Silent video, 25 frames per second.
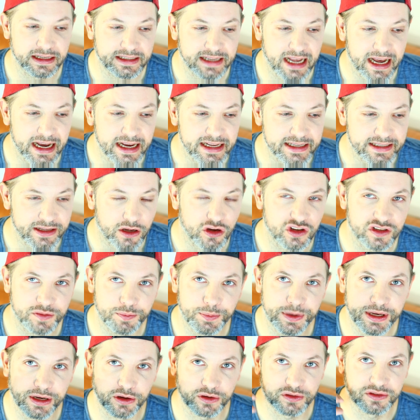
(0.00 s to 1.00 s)
Das heißt, aus
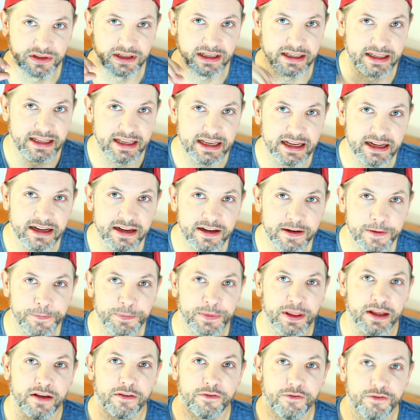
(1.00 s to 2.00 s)
Minoxidil
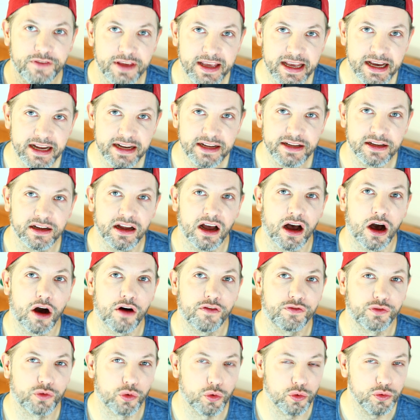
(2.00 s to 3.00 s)
wird
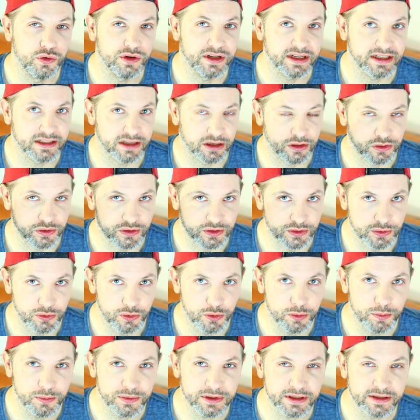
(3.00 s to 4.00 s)
aufgrund des
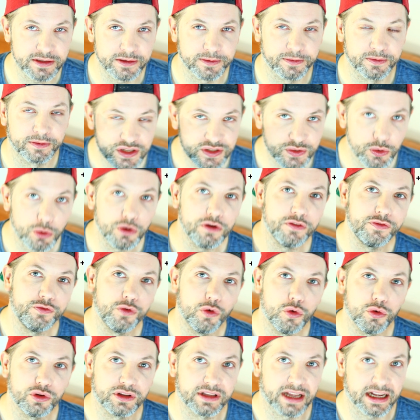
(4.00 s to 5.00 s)
Enzyms
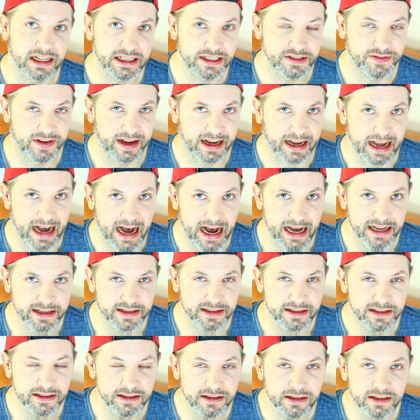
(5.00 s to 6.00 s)

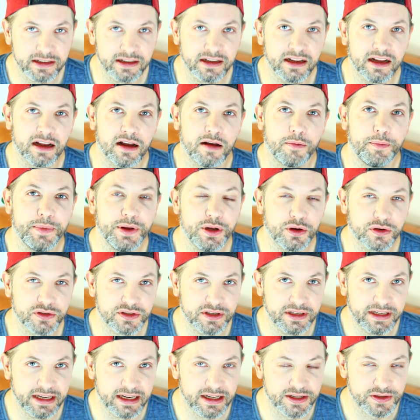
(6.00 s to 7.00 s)
Sulfotransferase
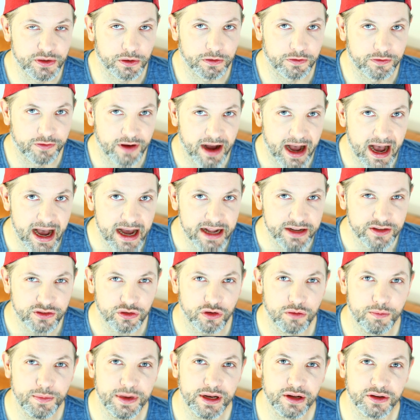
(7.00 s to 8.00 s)
Minoxidilsulfat
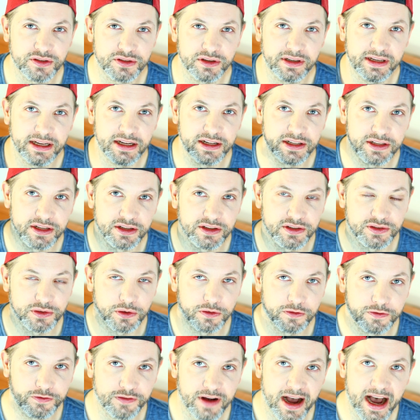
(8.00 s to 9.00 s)
und
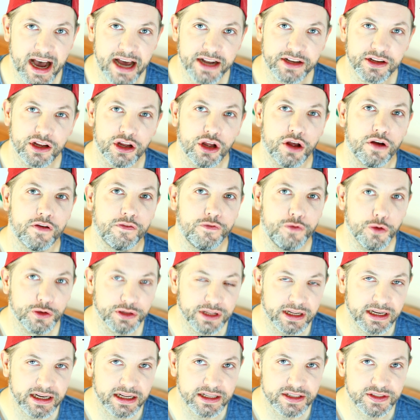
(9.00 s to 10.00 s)
Minoxidilsulfat
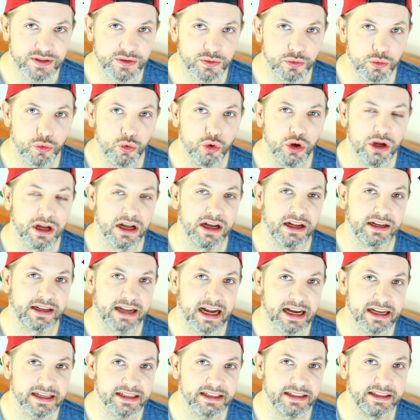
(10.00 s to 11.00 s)
führt dann dazu,
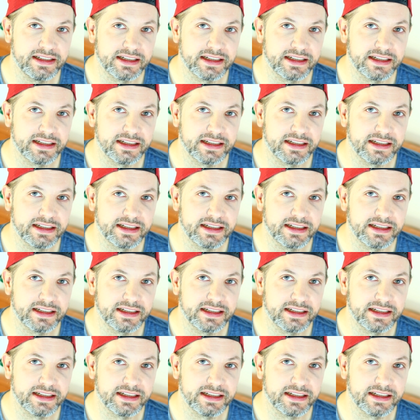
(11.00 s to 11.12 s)
dass